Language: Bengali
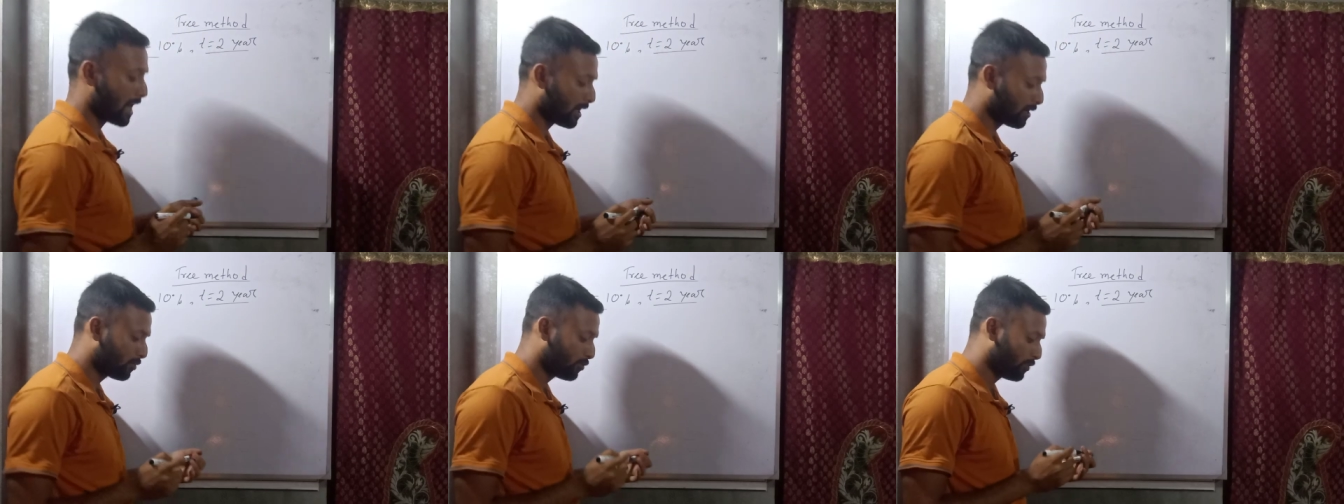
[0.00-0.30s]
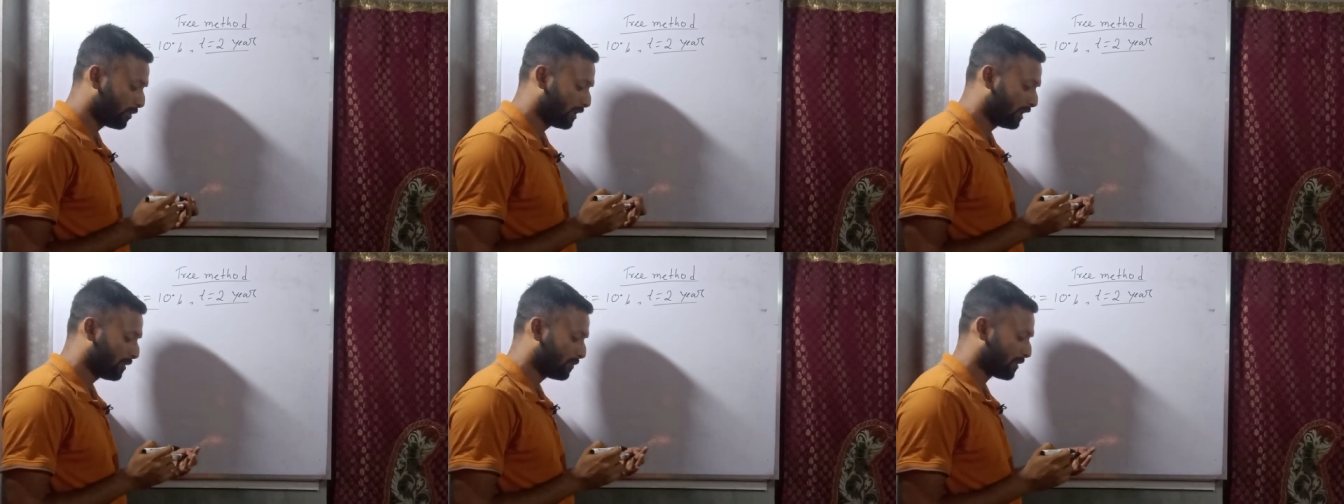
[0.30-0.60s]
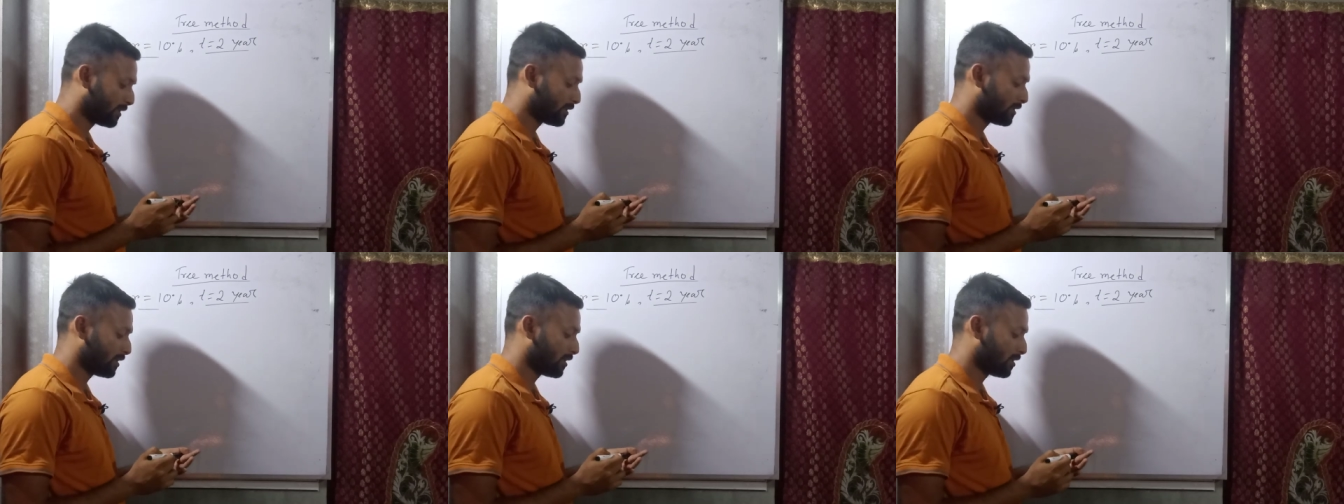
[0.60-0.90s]
আর টোয়েন্টি
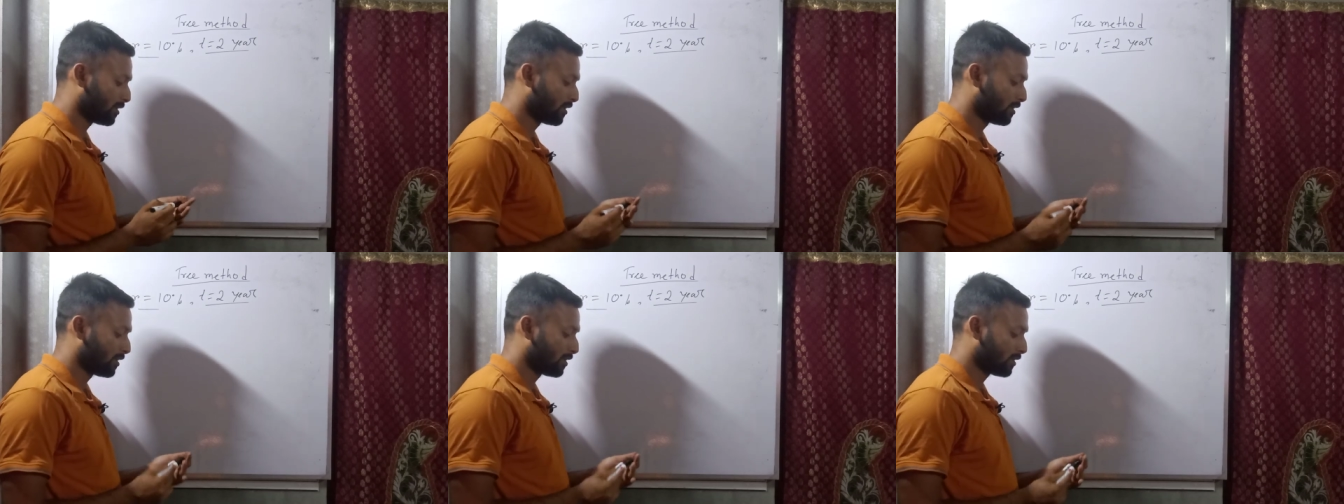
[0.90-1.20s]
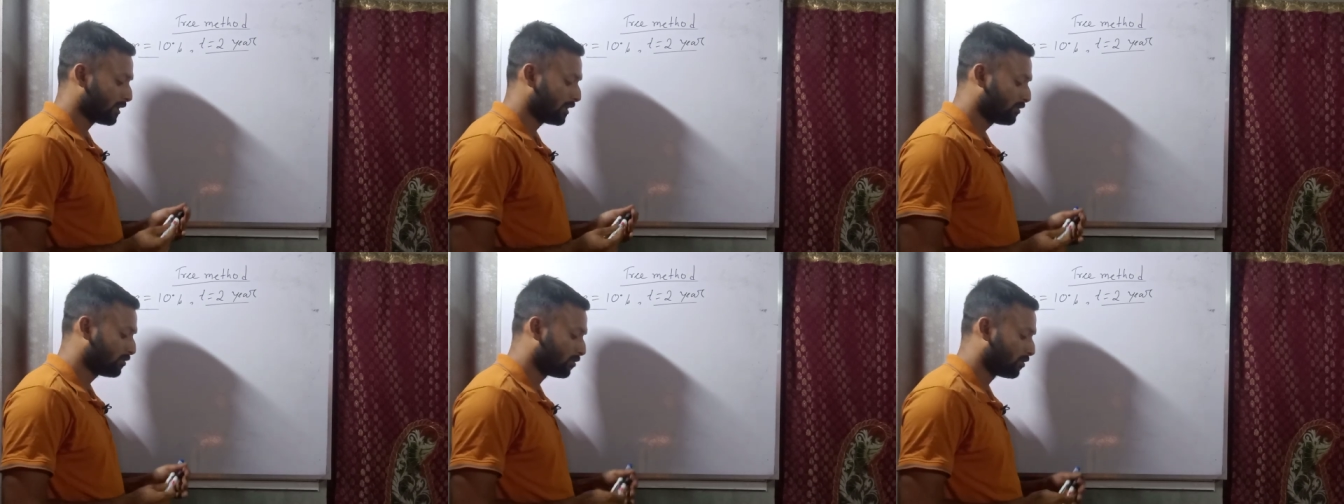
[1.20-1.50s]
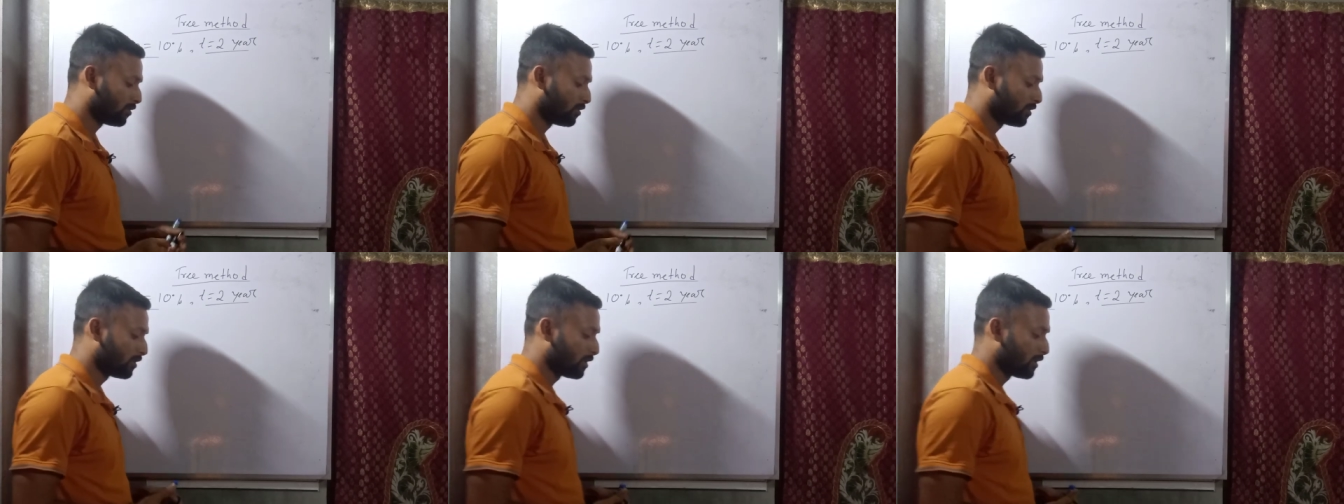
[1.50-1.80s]
পার্সেন্ট তাই তো
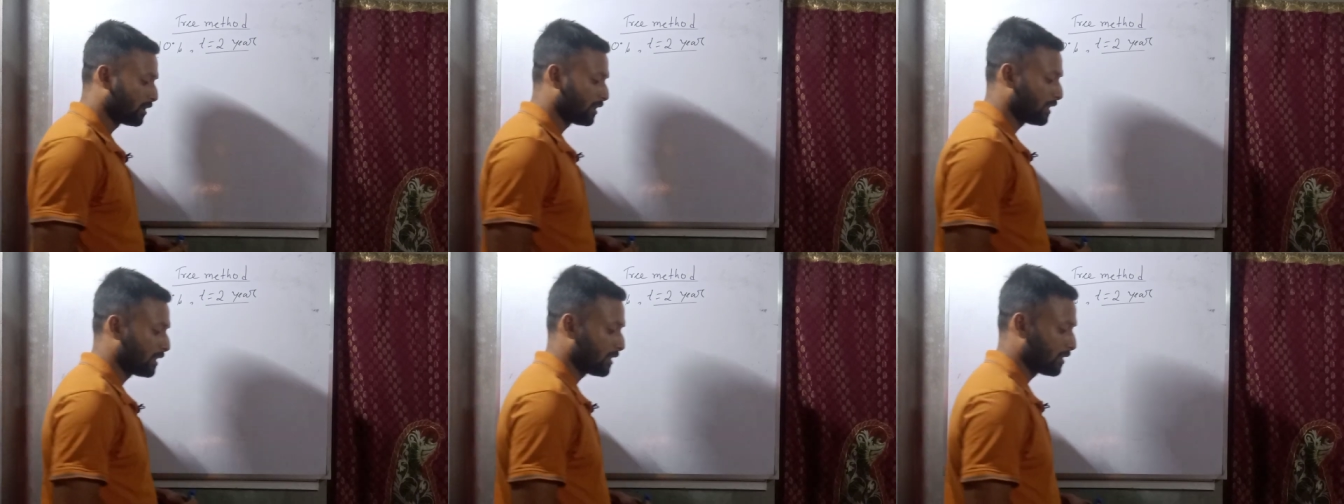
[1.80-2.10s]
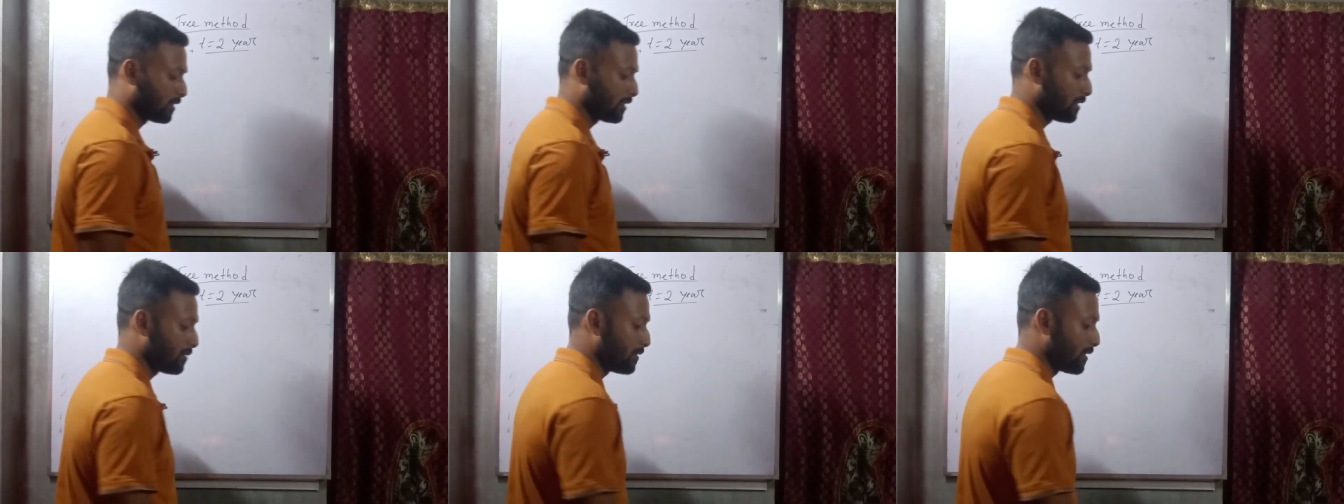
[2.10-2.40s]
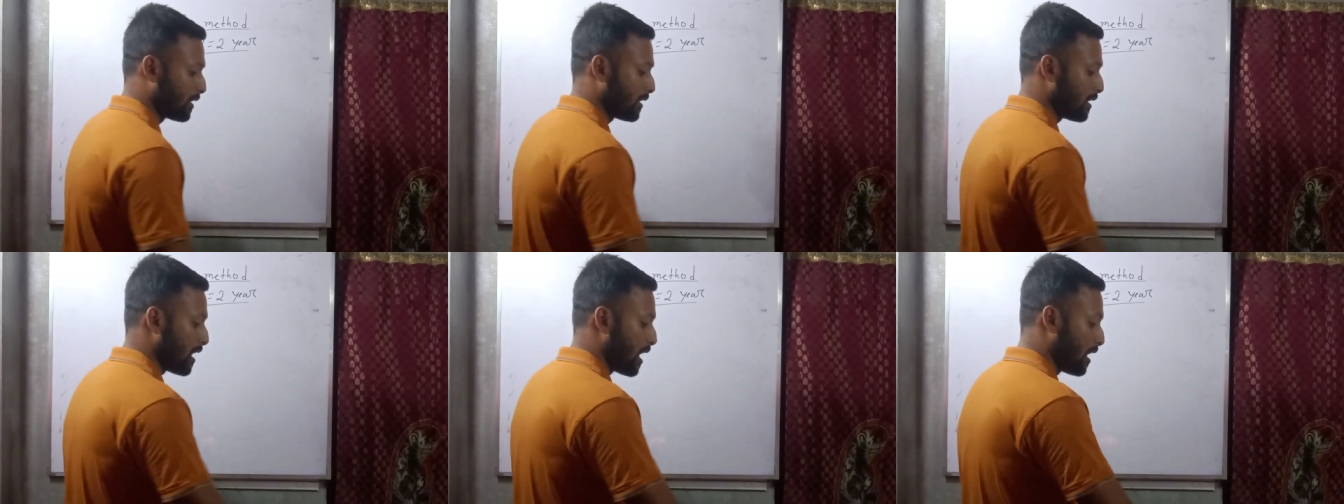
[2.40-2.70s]

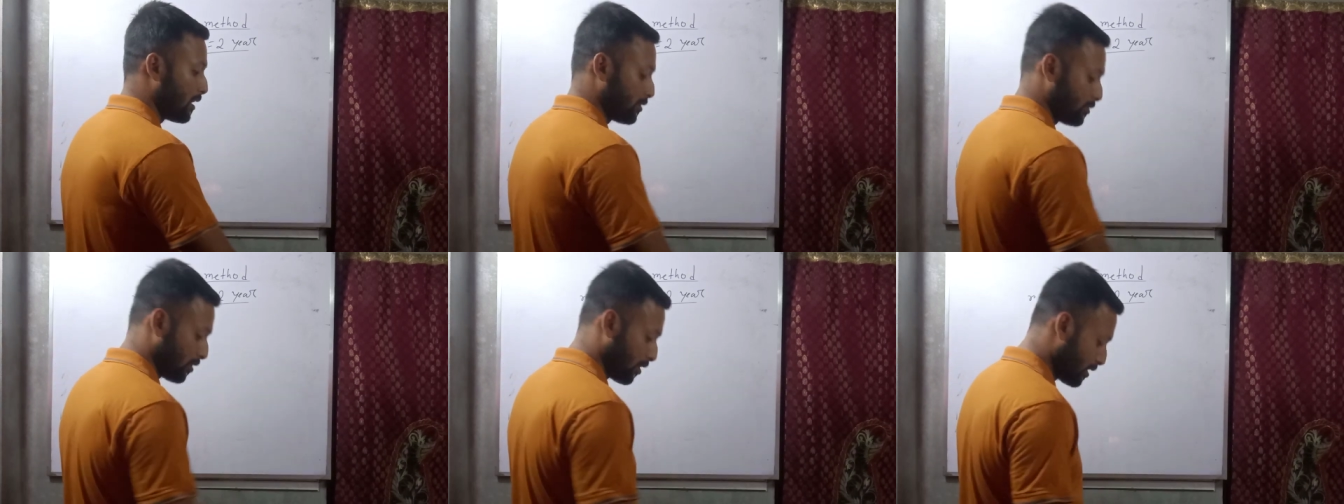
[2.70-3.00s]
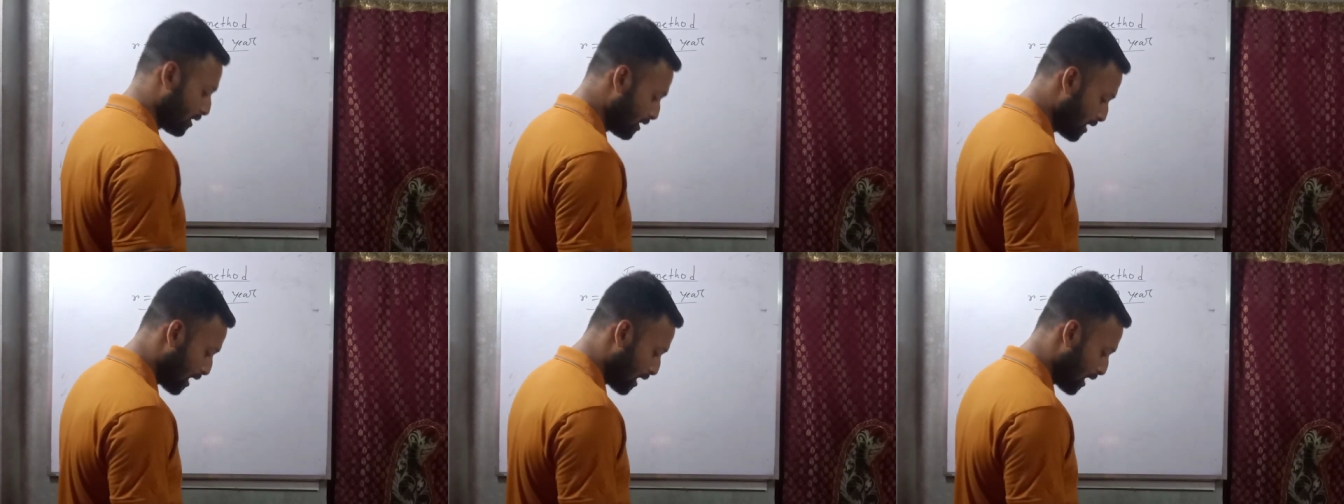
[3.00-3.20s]
এবার সরি